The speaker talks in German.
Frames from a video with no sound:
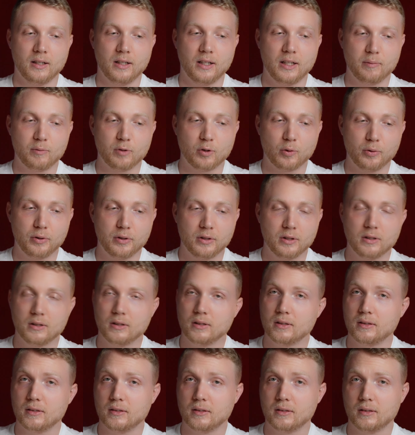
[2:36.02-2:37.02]
Im
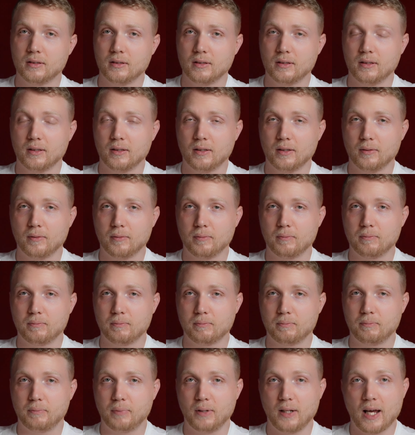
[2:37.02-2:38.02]
Grunde
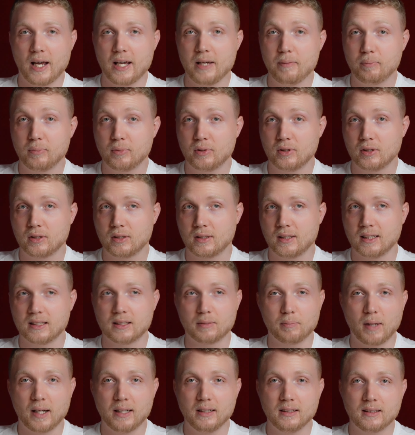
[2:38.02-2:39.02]
bleibt
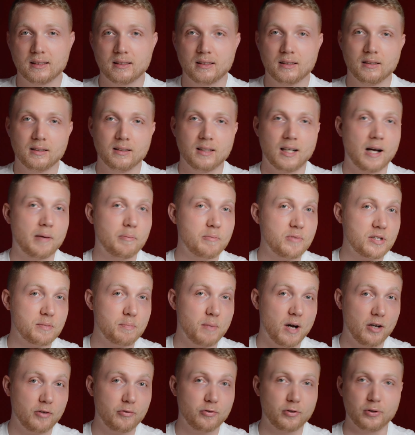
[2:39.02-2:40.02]
das meiste am
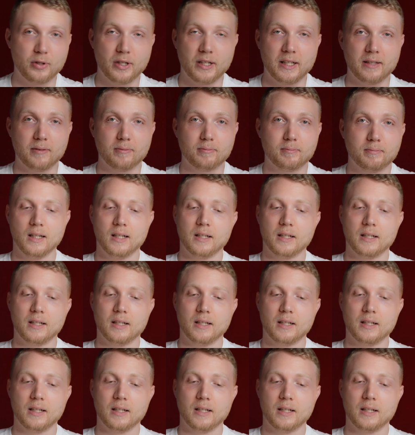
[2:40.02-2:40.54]
Smartphone hängen.